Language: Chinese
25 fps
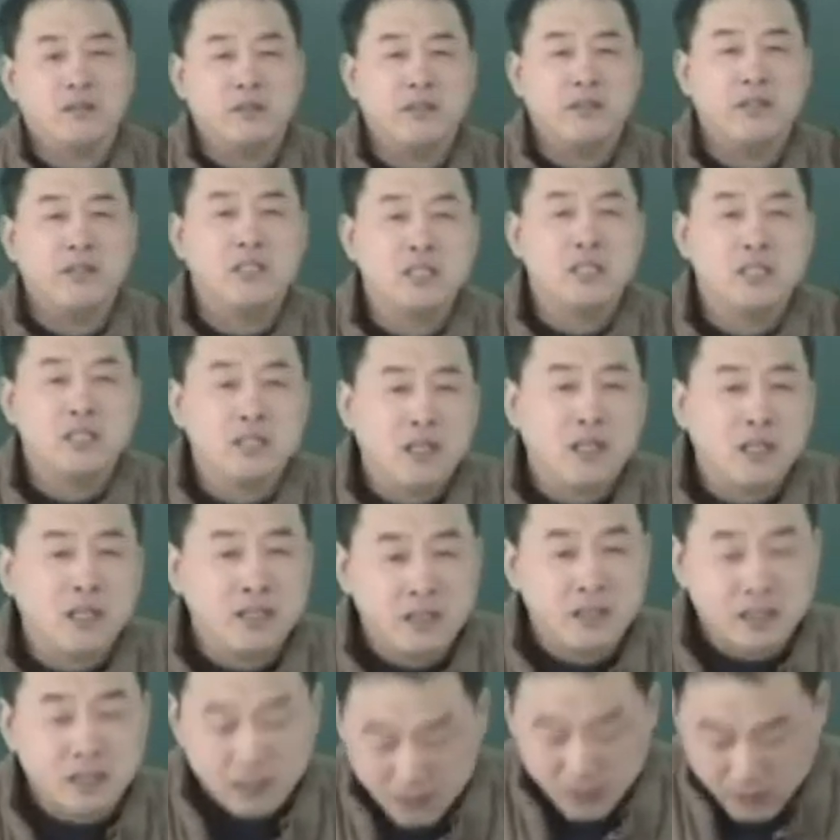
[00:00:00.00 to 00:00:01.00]
益气养
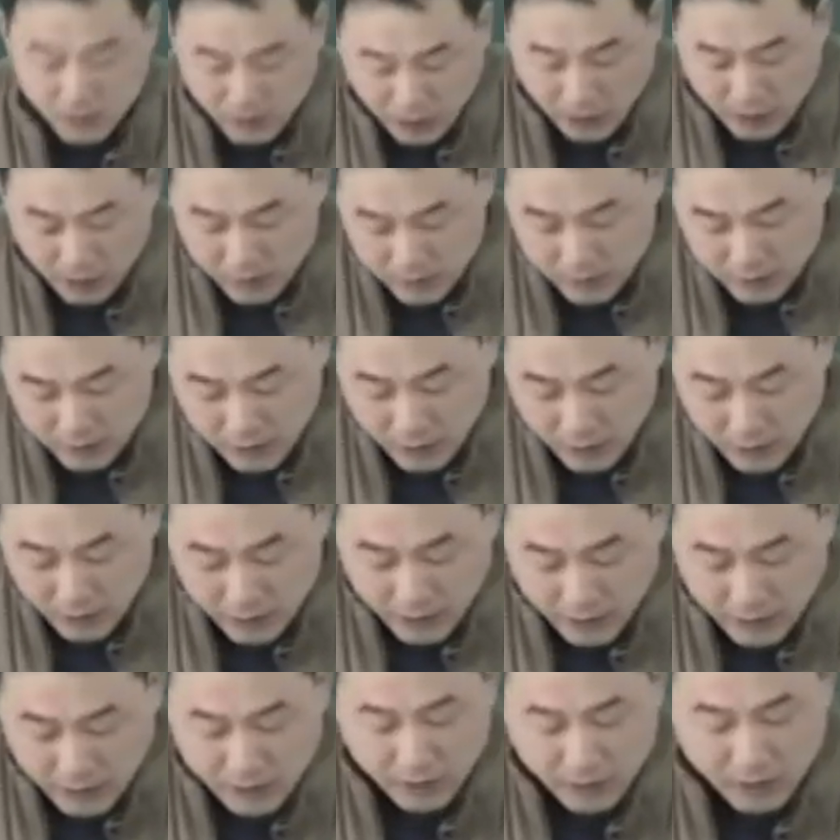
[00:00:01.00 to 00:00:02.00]
颜的、养养
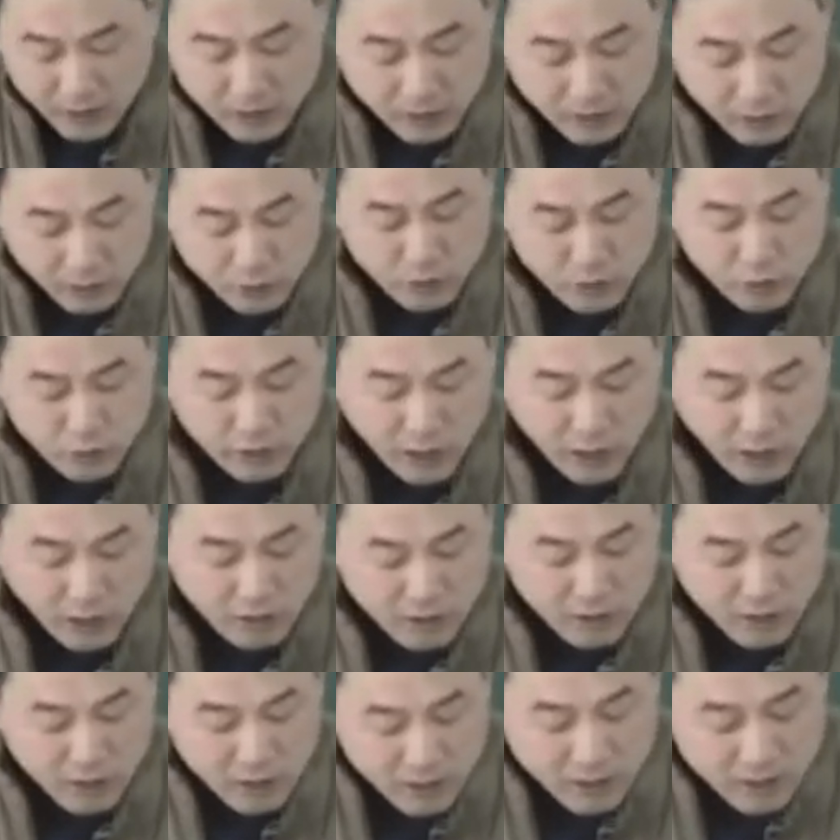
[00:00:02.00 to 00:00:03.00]
颜的药都去掉，
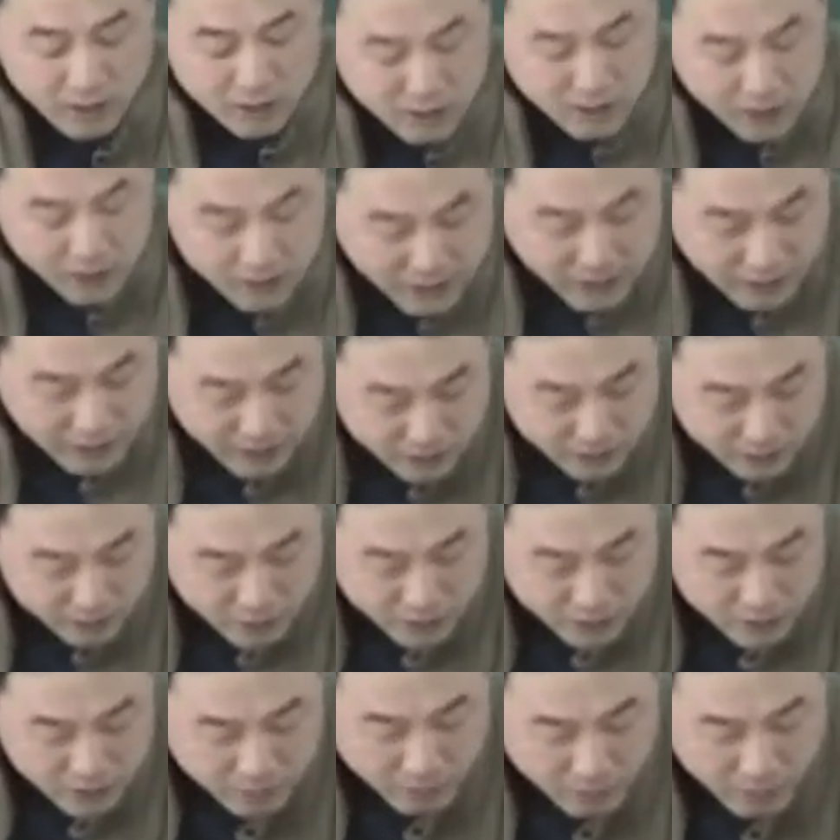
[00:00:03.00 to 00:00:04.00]
剩下的就
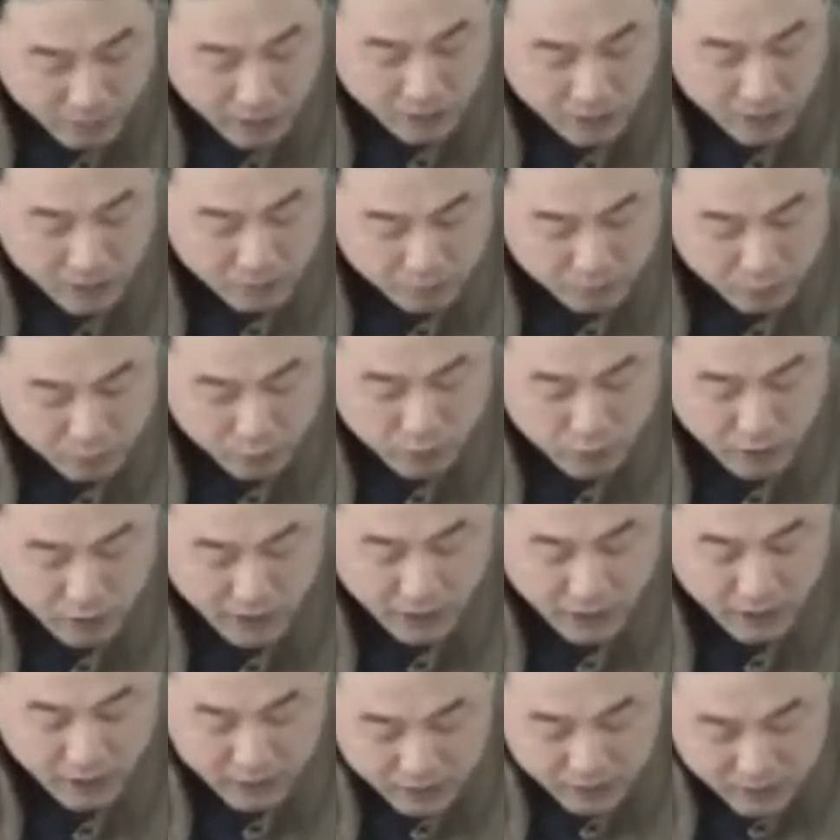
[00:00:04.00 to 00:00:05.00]
是什么补血
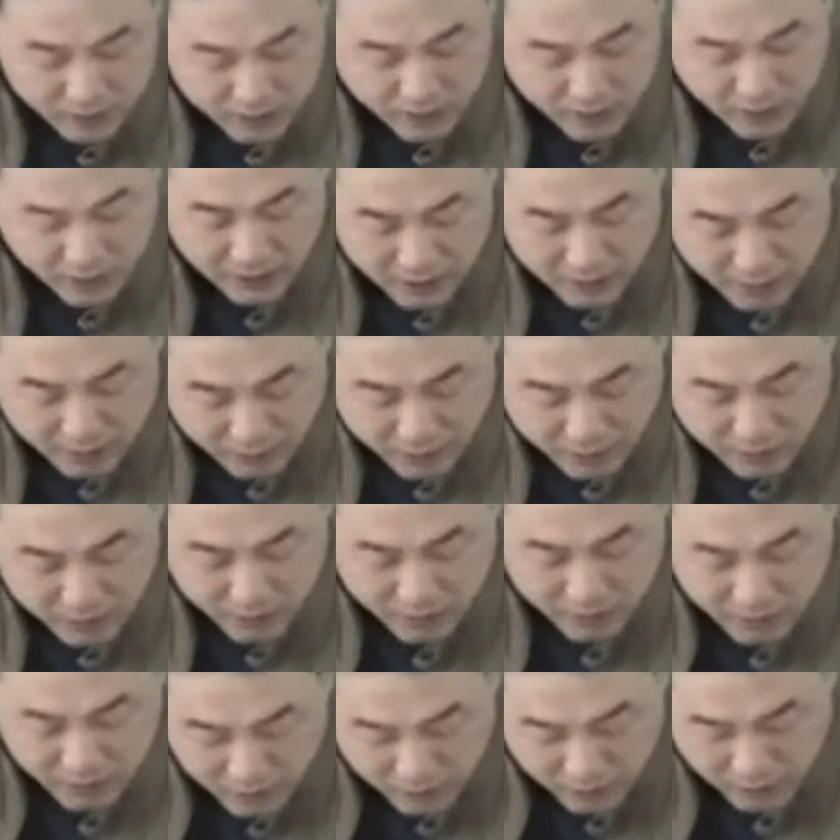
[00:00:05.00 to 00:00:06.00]
养颜、炙甘草、
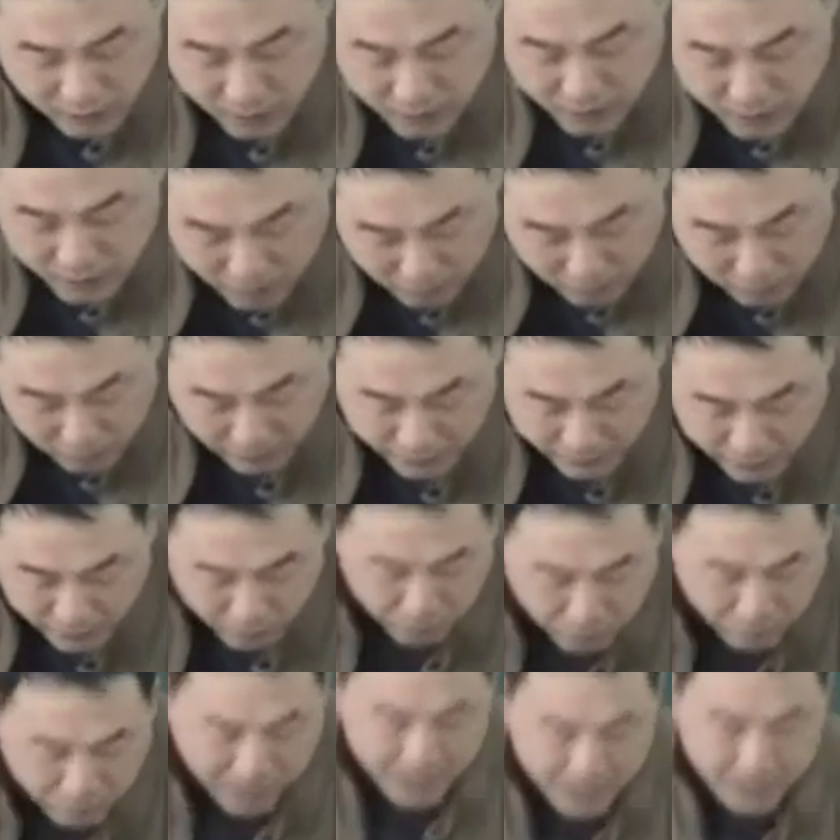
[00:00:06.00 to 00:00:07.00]
生地、阿胶、麦
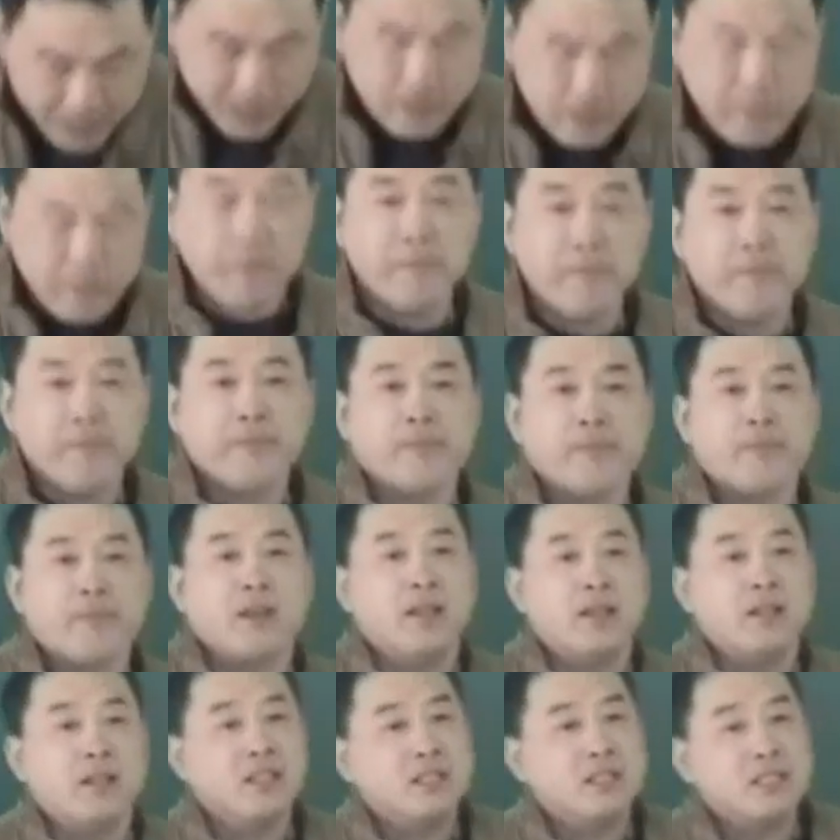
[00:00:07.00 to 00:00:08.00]
冬、麻仁，
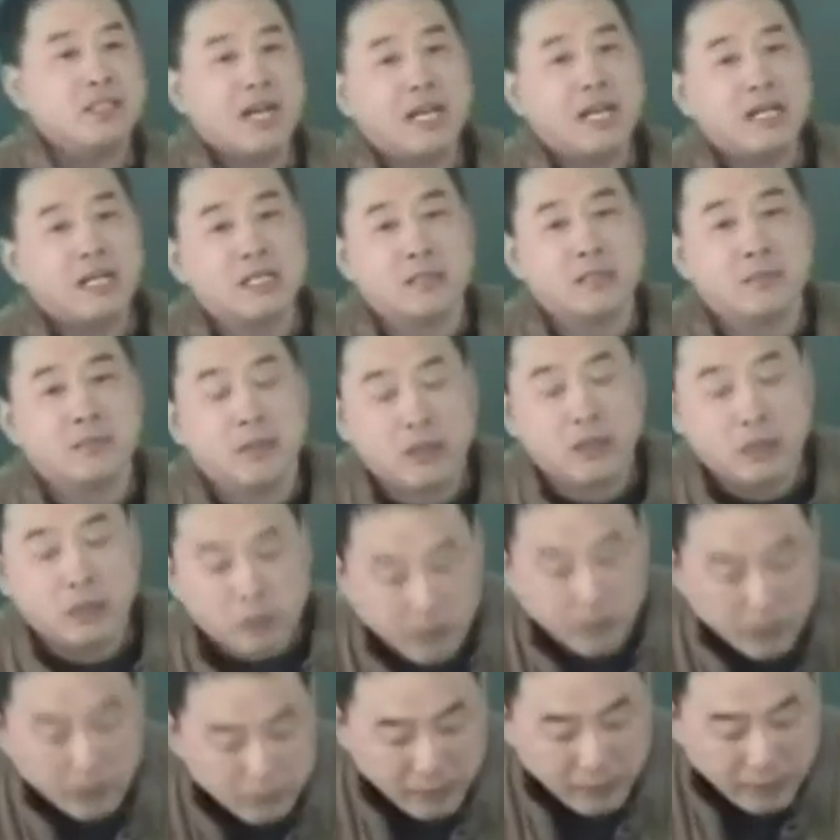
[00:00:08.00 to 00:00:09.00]
加了什么
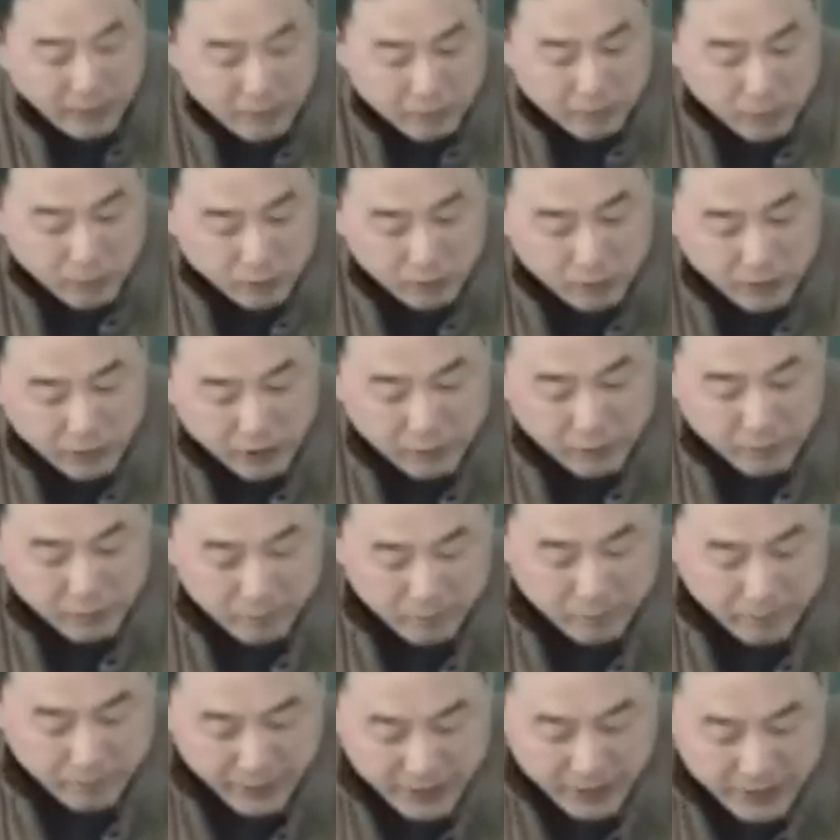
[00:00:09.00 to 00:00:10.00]
龟板、牡蛎、
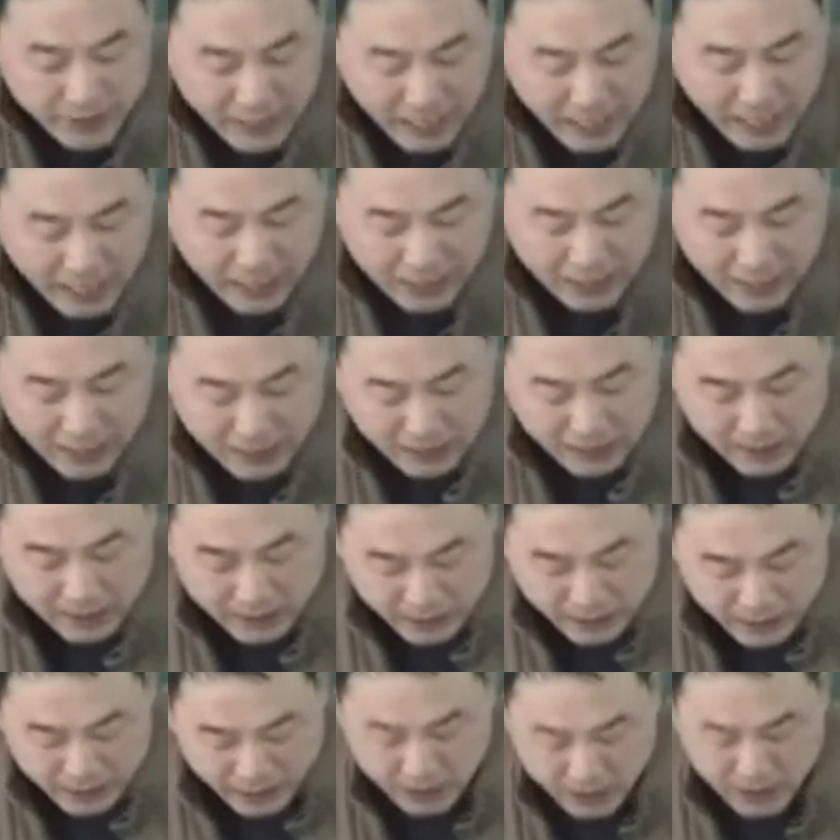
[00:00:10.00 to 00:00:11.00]
鳖甲、
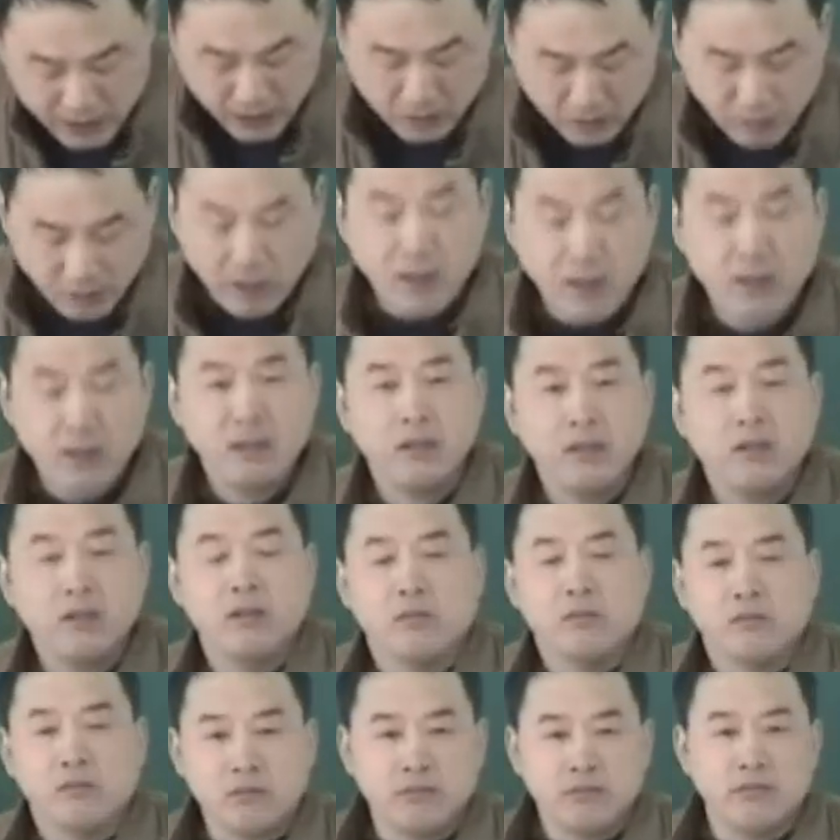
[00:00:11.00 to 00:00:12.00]
鸡子黄、
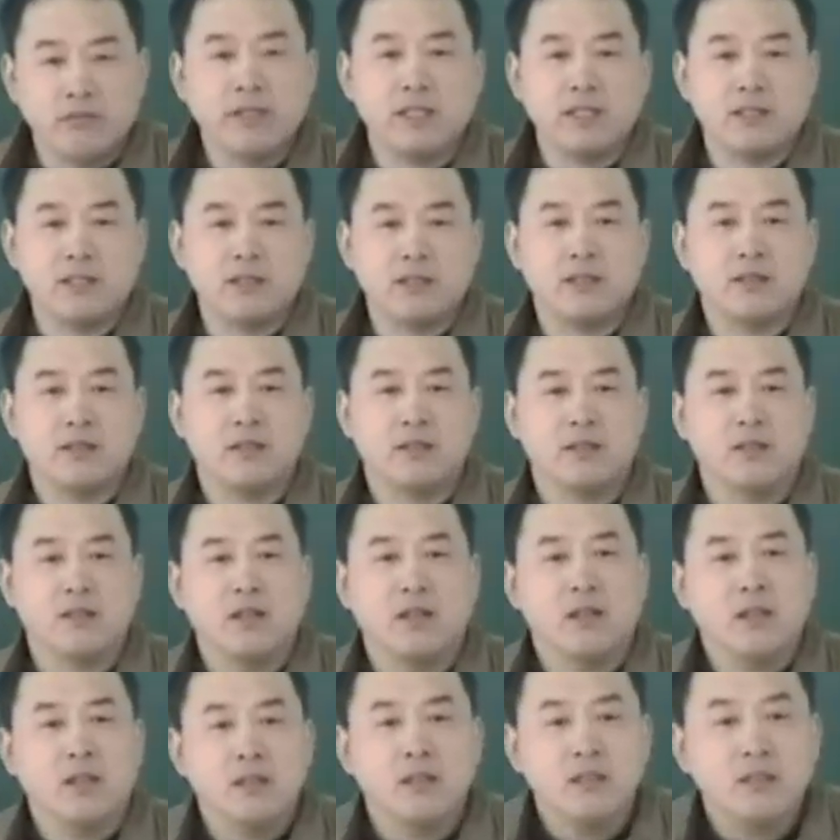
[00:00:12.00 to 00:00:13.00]
五味子，
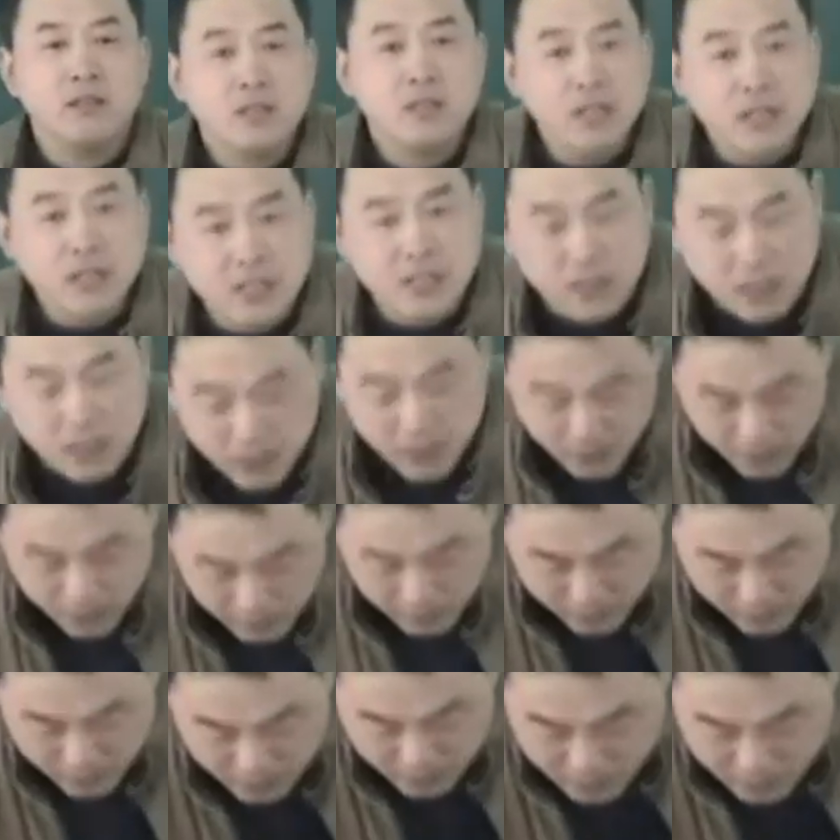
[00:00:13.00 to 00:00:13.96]
这些呢？